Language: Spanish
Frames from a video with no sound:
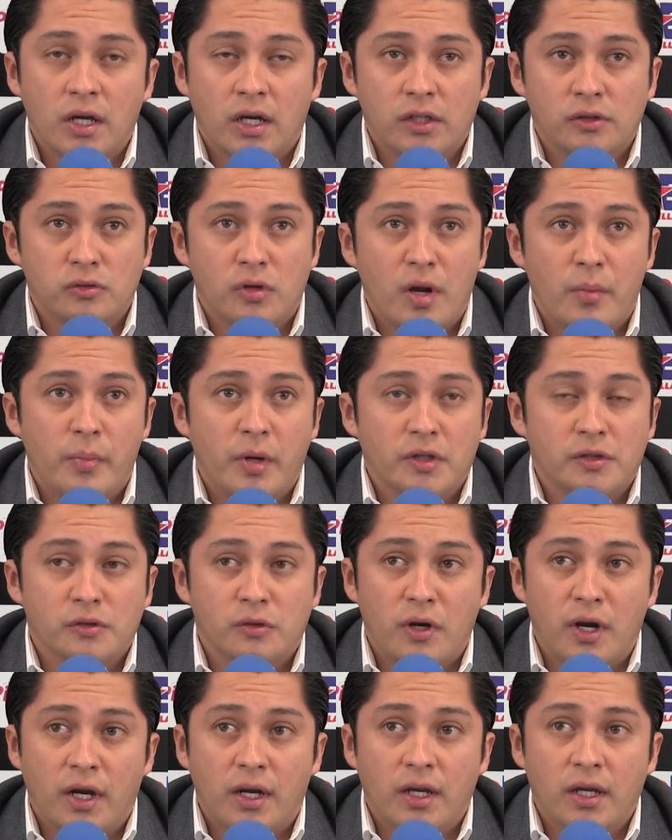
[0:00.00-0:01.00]
que es una
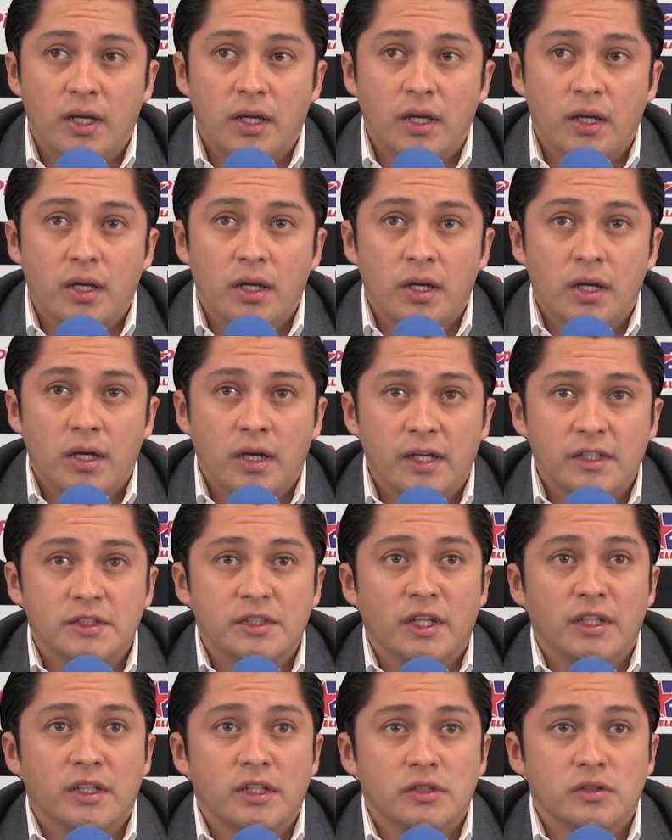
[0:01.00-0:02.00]
persona que, que
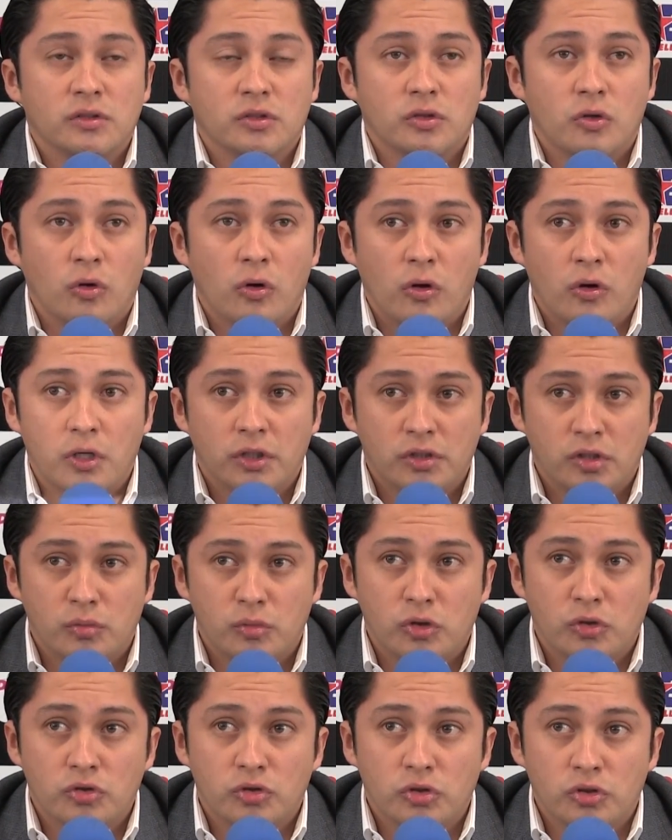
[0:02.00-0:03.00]
siente estos colores
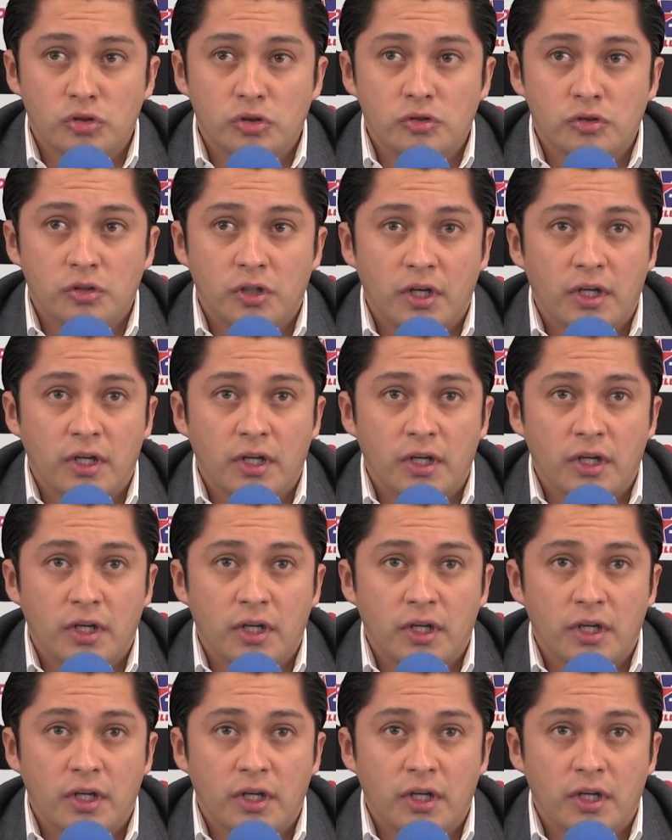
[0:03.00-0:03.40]
como nosotros,